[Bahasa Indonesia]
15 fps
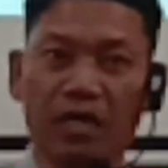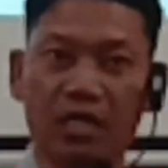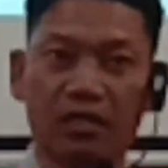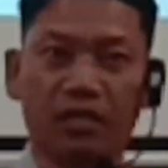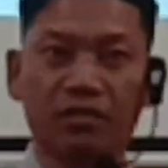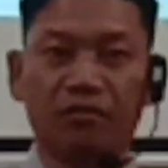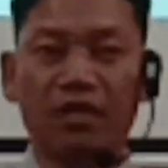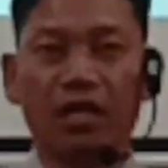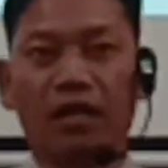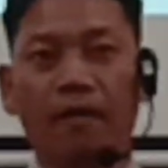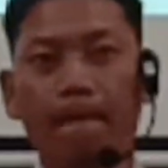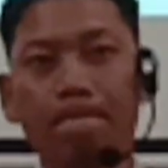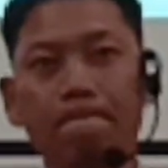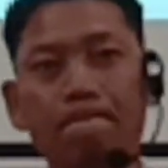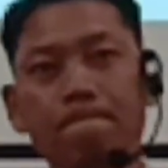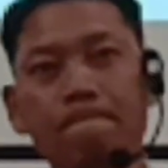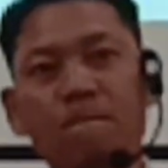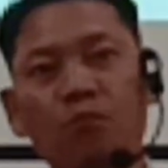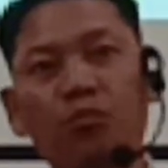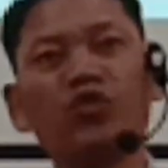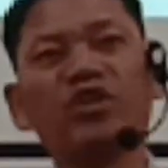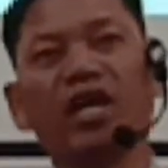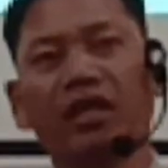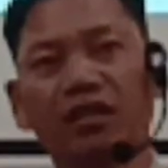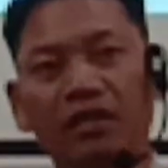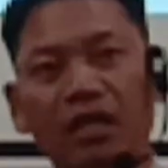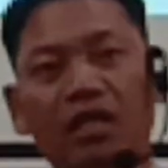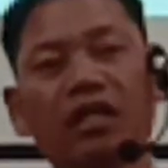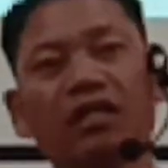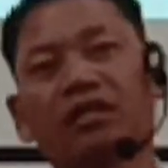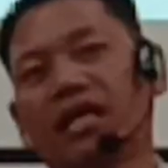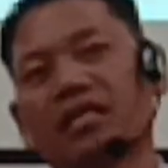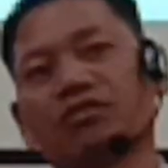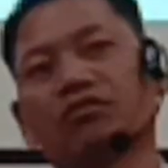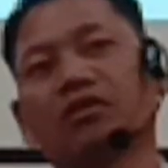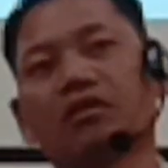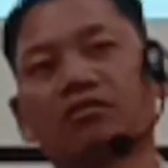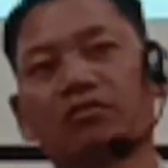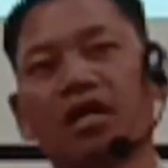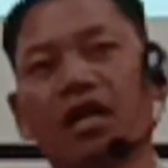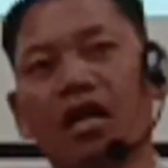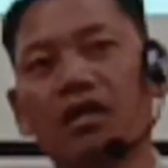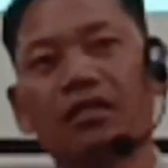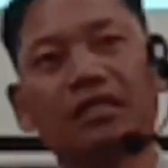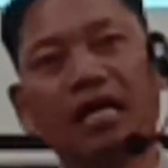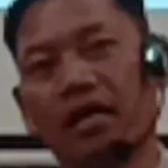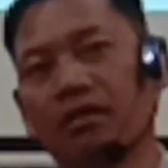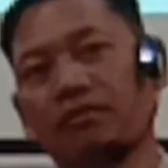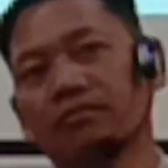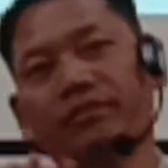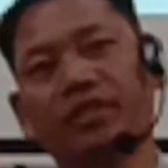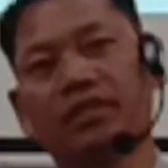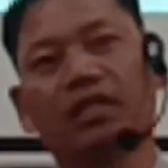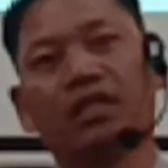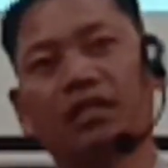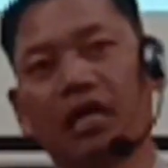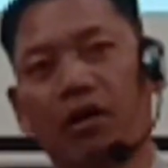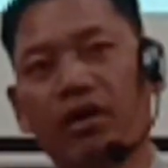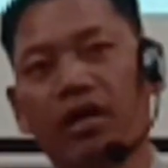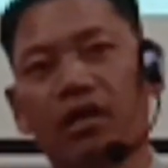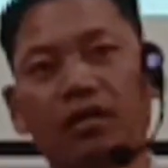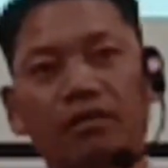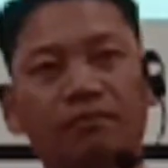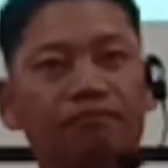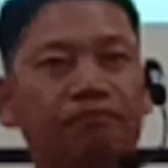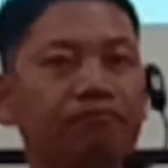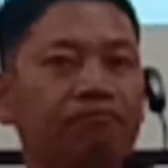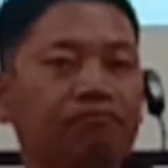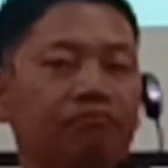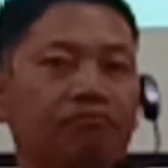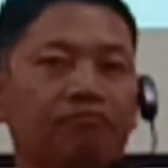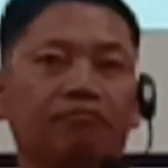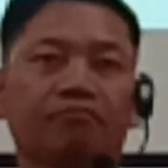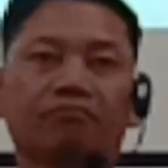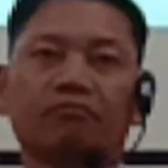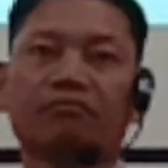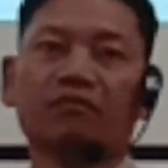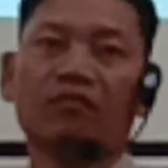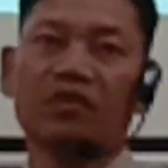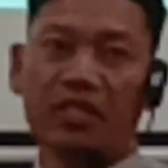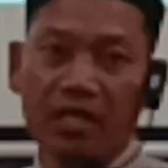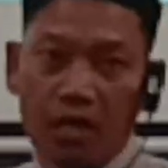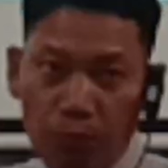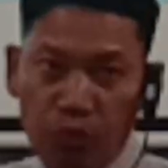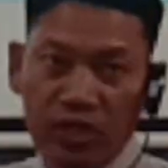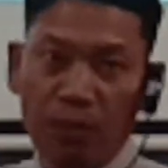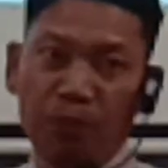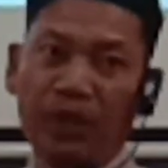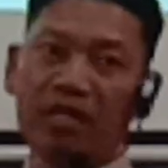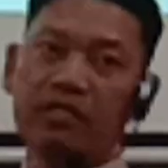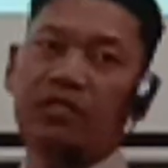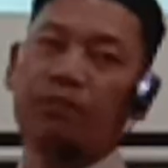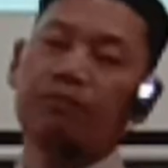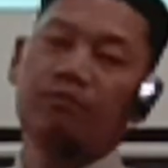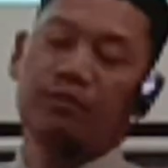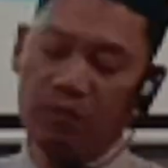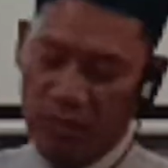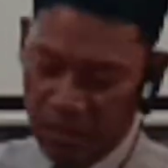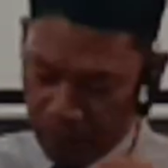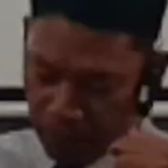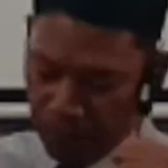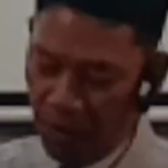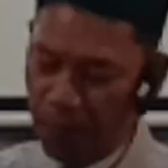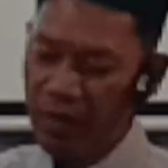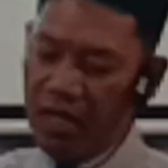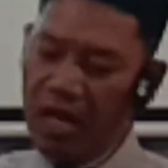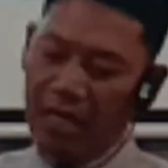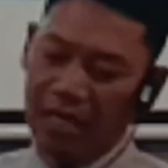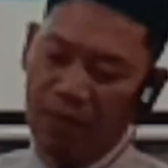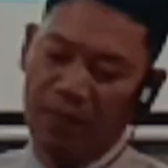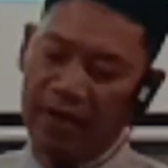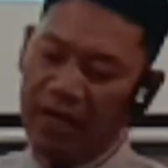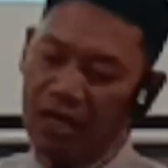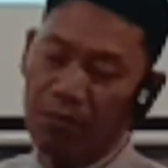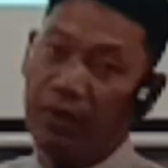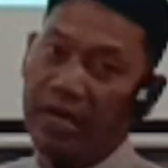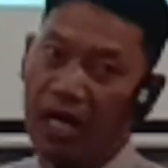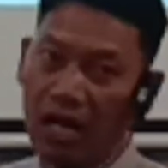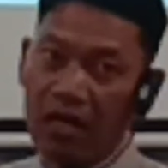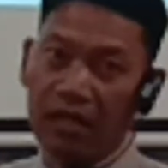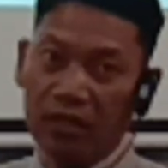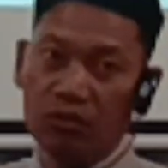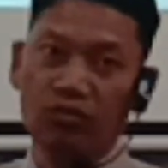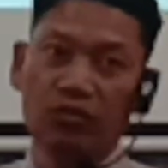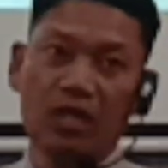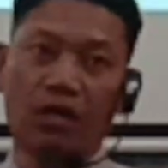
biasa saudara. Punya integritas saudara-saudara. Enggak bisa ditawar. Dia punya prinsip berpegang kepada kebenaran itu